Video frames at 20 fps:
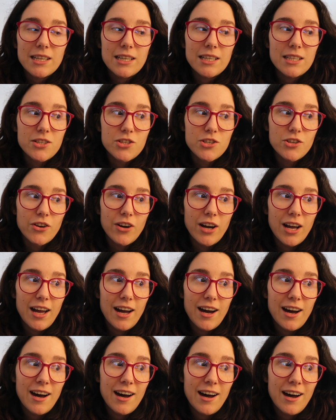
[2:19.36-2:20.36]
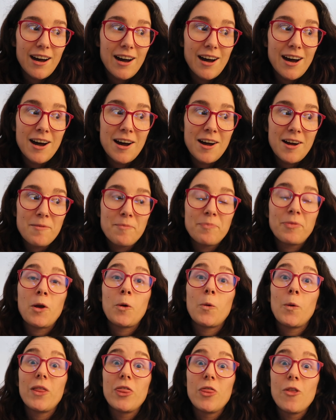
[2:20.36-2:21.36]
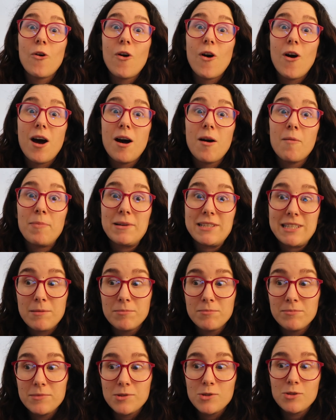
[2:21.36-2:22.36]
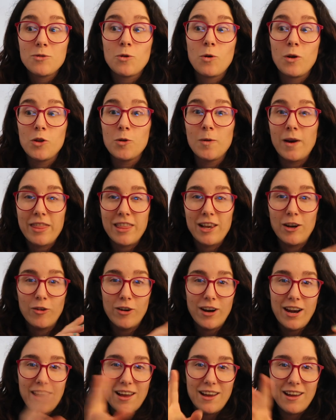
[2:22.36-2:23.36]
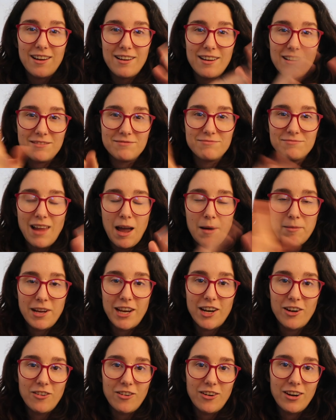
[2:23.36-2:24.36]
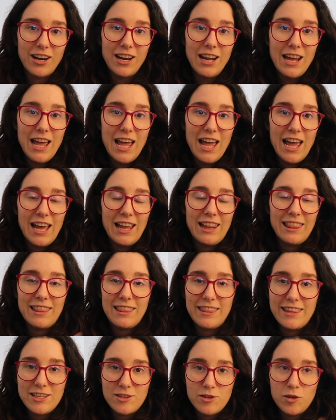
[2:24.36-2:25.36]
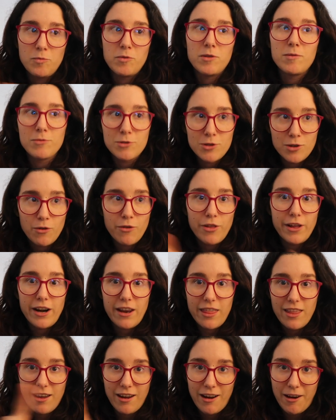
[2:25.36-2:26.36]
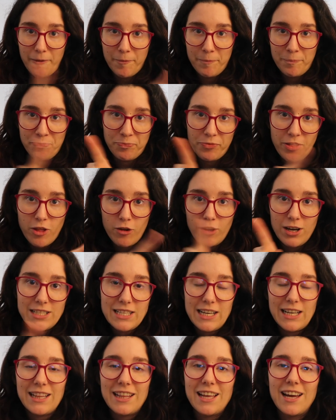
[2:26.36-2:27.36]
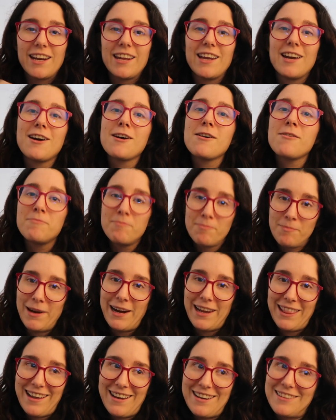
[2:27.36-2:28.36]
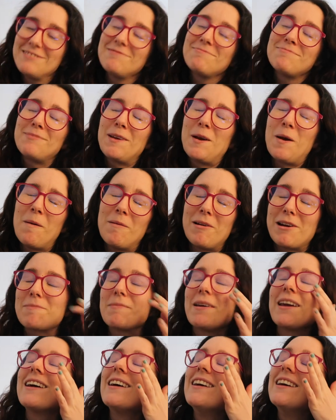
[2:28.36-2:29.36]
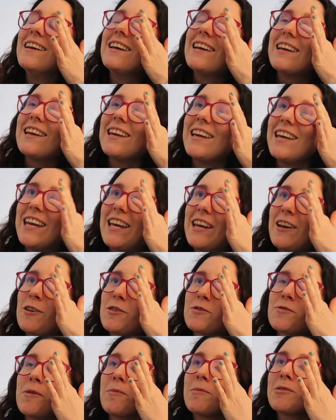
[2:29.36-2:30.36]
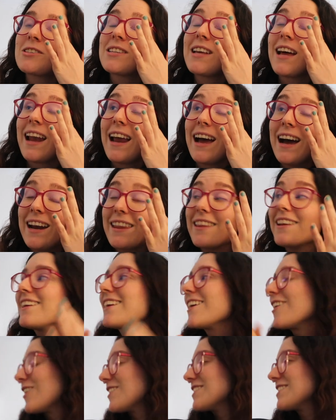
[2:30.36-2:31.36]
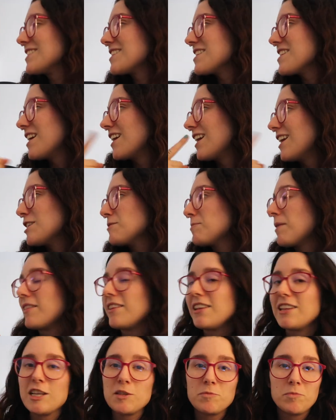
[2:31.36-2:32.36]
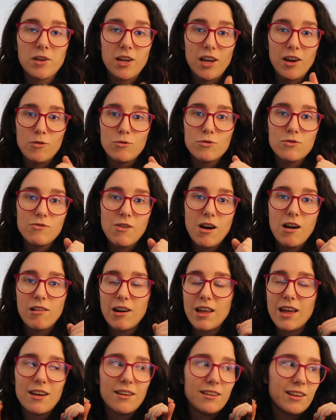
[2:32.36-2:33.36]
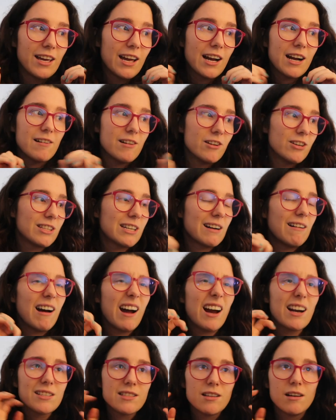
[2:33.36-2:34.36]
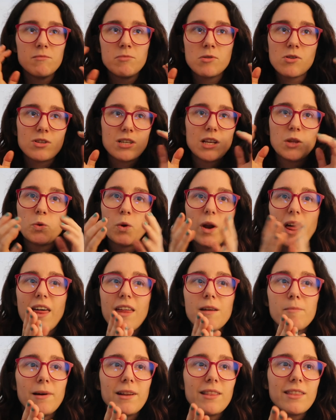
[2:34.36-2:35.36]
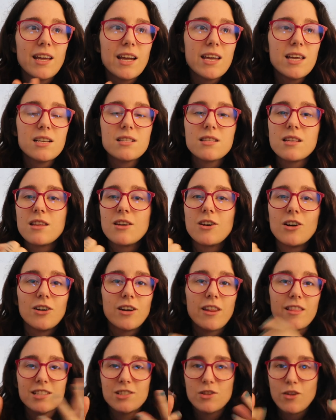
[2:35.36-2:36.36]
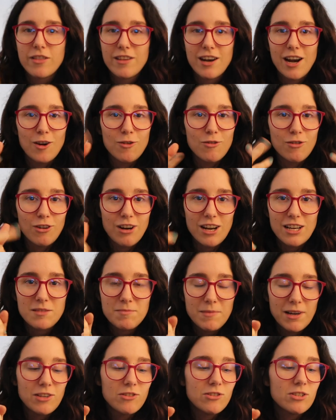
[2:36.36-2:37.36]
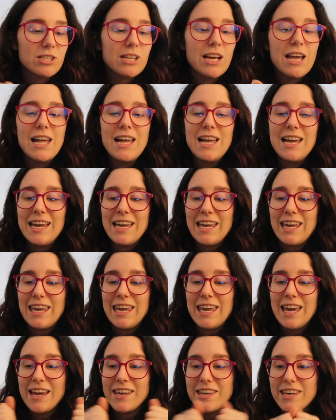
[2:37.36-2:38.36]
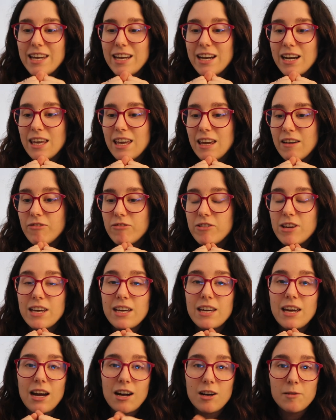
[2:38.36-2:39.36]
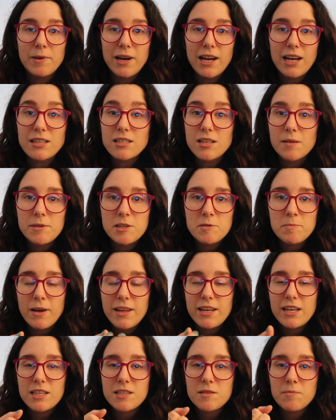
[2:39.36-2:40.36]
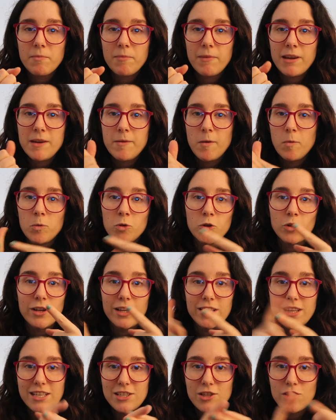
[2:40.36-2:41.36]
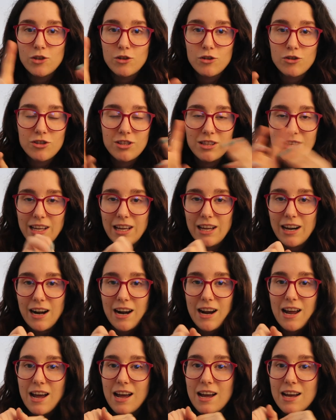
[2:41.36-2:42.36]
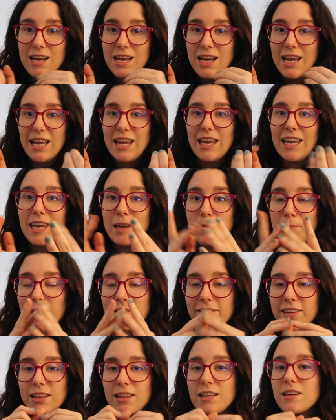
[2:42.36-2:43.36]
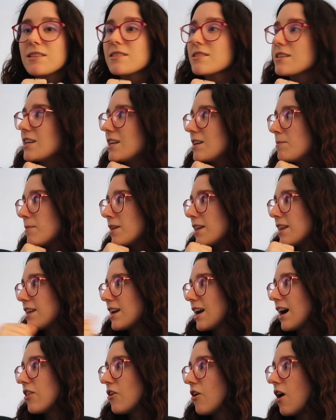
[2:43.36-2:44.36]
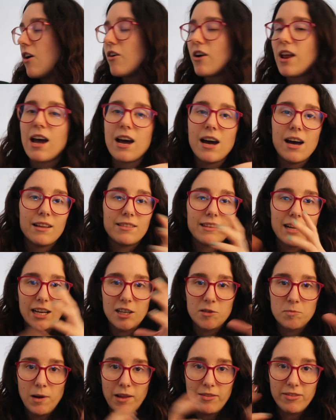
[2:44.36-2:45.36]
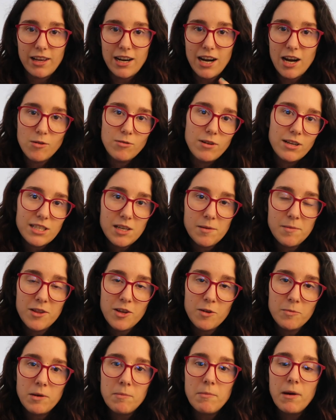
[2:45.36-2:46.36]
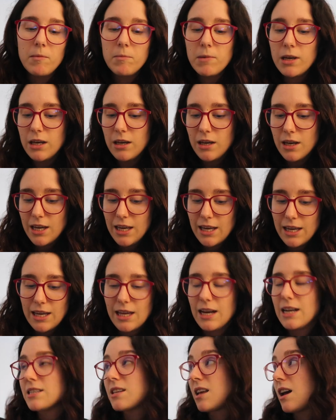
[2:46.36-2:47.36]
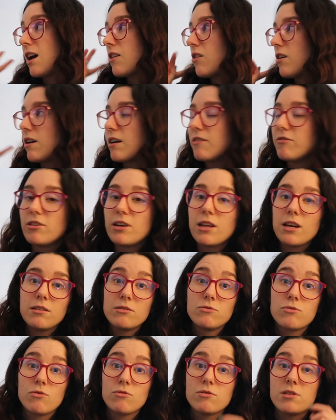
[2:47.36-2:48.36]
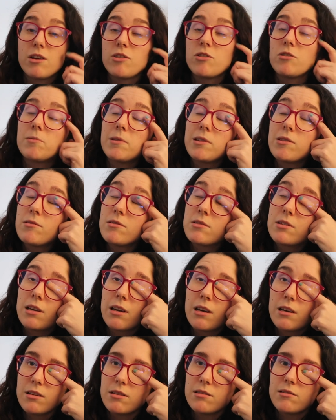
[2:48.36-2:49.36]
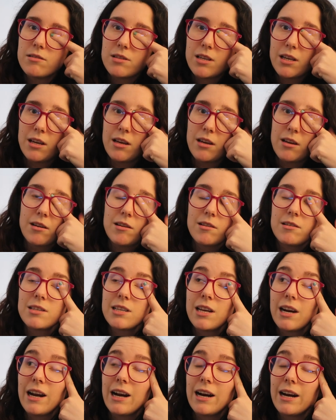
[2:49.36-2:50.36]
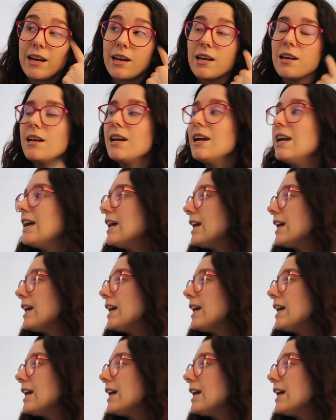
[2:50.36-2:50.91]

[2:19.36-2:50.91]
he hecho? Ah, cuando ah, pasamos, cuando Barcelona abrieron desde este pudimos cruzar de mm, zona sanitaria, Berta vino a verme y nos fuimos al garden, que ahora os enseñaré las plantitas porque justo ahora he eh, acabado de trabajar, estaba un poco saturada de pantallas y digo necesito hacer algo con las manos y ayer que fui a comer a casa de mis padres me llevé un montón de tiestos, tierra, y plantitas y me he dedicado ahora a trasplantar algunas que me dio mi mami, que las he dejado ahora afuera, justo está lloviendo, así que se, regarán.